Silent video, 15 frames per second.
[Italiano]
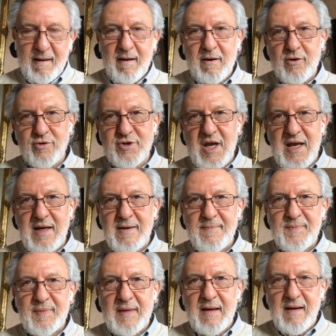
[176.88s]
E
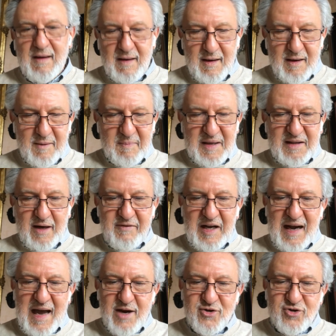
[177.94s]
così, mentre vi
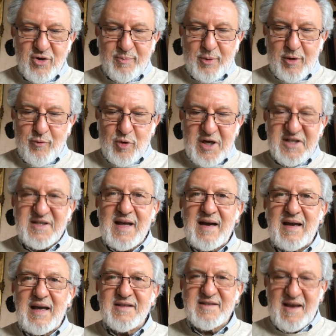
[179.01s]
lascio, provo una
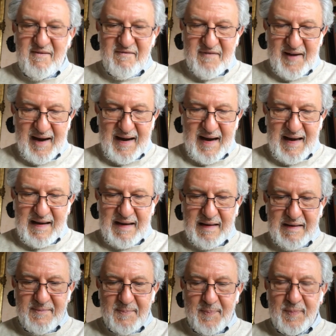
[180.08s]
stanchezza
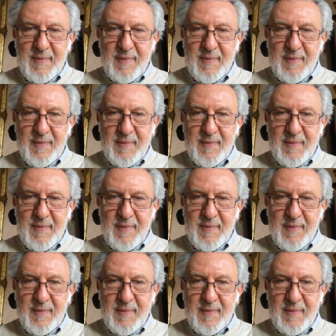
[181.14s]
infernale.